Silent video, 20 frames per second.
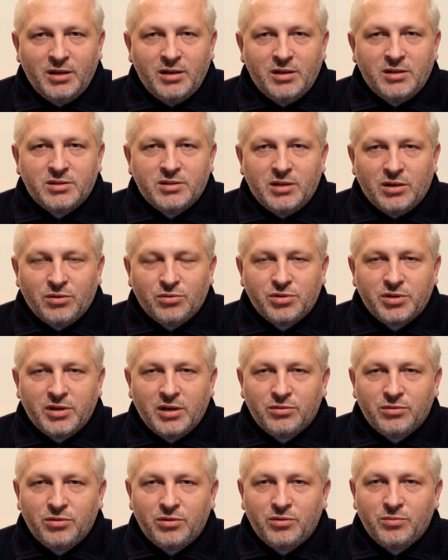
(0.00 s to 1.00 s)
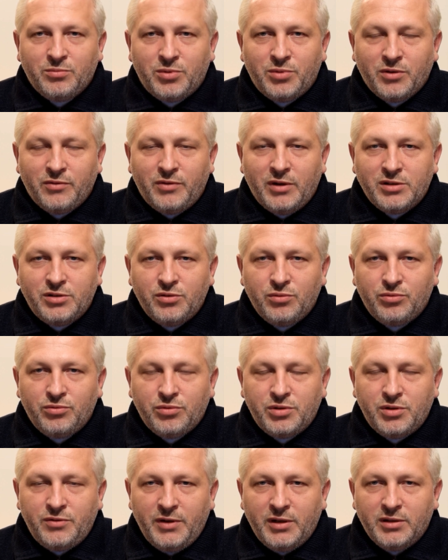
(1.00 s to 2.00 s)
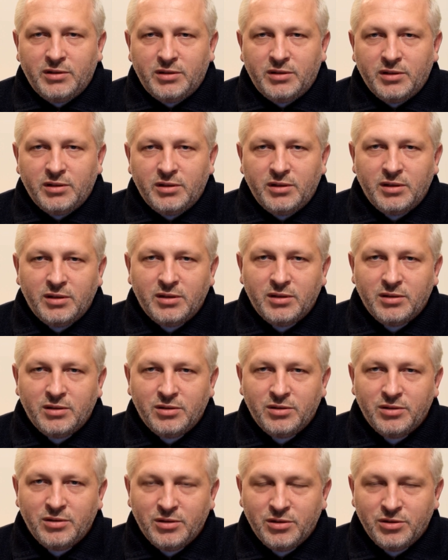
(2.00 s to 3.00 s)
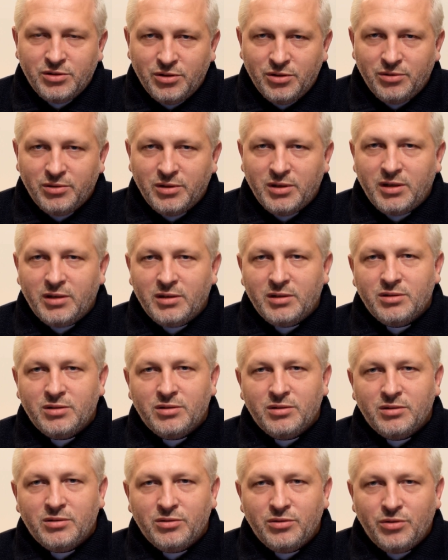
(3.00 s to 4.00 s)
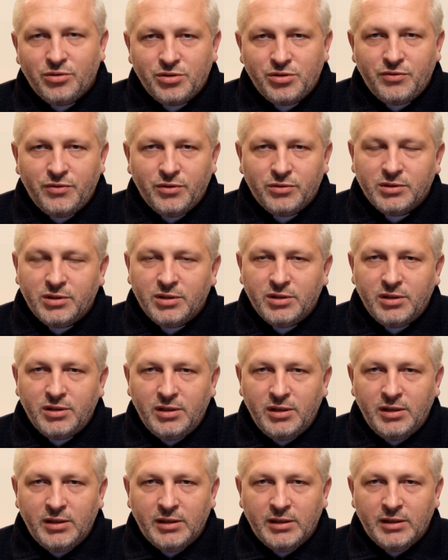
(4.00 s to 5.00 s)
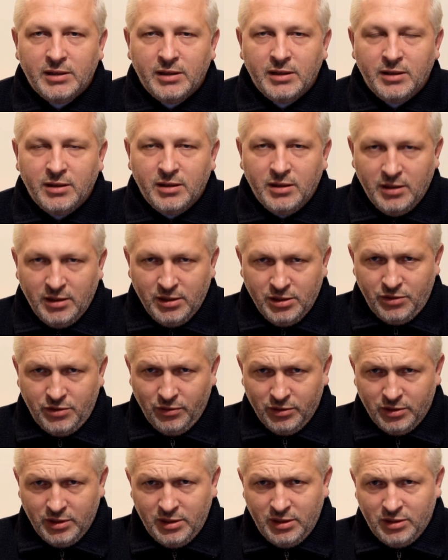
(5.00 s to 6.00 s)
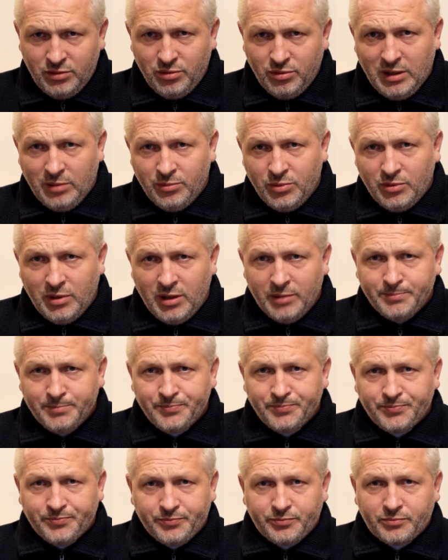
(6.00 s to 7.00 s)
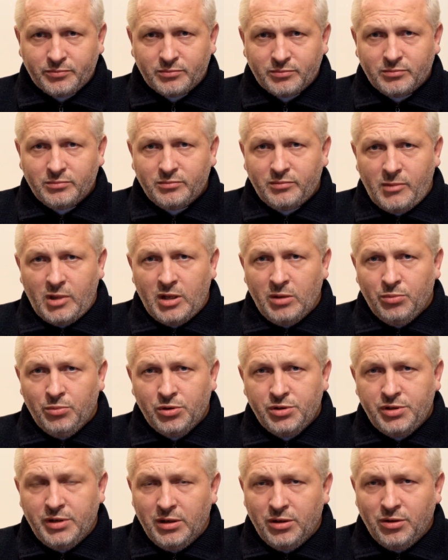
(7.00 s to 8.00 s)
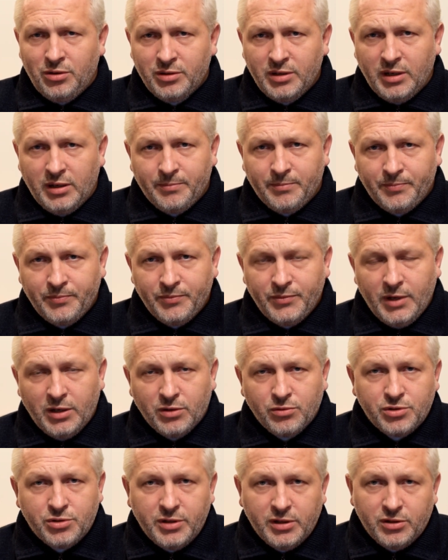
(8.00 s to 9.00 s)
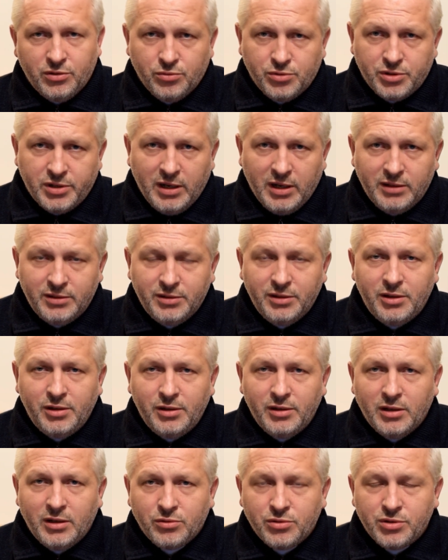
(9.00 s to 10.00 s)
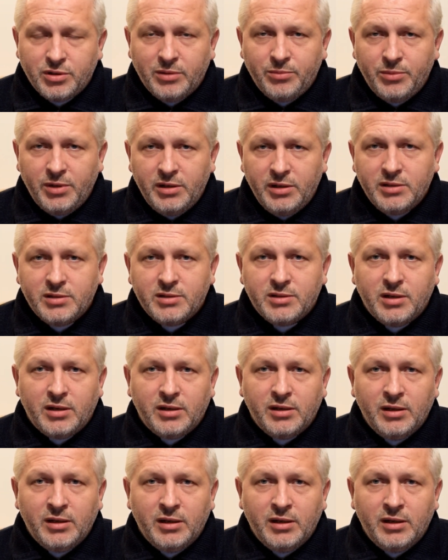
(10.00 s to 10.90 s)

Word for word: Staruszkę, którą prowadził Duch Święty ciągle do świątyni. Świątyni, która była podzielona na różne krużganki, na różne miejsca,